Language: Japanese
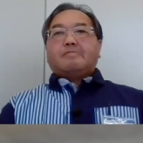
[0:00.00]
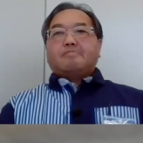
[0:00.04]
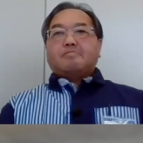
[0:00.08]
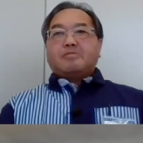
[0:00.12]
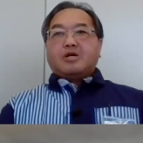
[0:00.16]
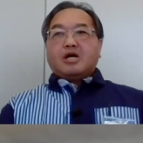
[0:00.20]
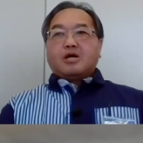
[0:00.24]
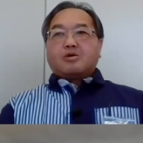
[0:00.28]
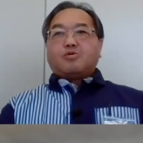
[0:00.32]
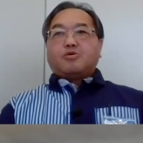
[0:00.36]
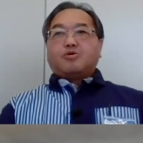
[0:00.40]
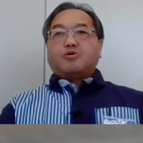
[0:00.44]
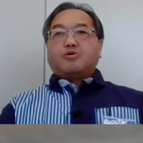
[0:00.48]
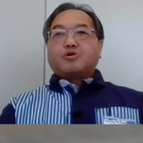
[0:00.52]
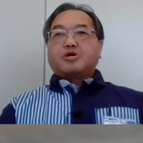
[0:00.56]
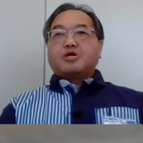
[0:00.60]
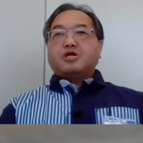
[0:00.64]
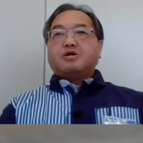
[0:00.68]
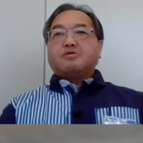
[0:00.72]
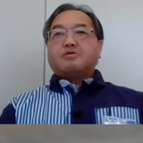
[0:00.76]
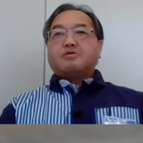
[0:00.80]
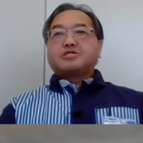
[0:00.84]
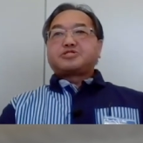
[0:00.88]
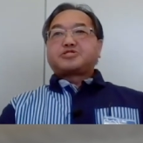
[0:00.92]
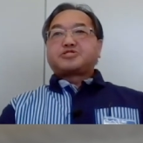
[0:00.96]
まあ、こ
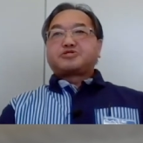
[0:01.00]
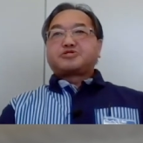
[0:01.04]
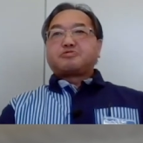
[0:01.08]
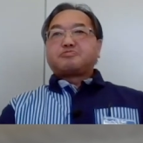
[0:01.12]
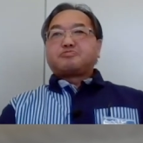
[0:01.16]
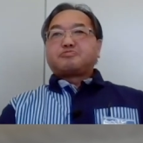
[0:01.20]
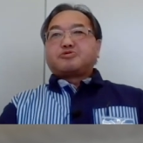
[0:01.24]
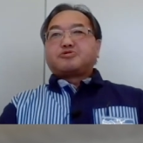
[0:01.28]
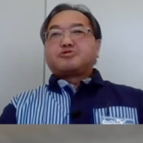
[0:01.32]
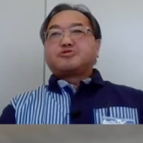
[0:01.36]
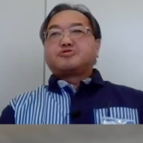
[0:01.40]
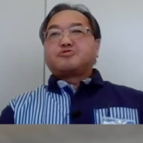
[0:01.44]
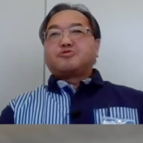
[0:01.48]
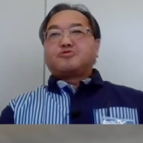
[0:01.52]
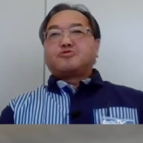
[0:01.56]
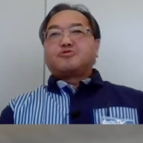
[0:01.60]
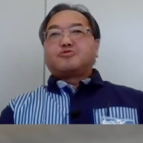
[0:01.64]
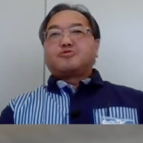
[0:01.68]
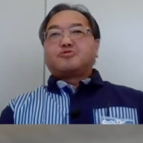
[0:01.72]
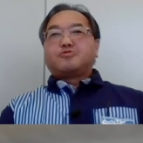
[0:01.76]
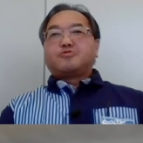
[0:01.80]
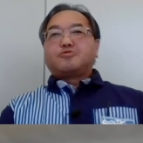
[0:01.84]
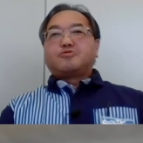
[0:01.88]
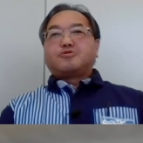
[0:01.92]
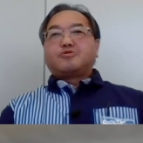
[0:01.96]
れは自分
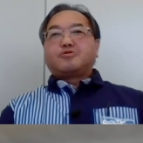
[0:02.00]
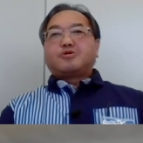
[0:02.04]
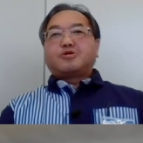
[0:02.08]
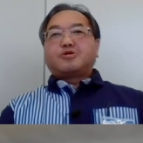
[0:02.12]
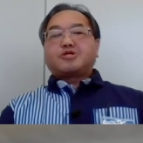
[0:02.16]
の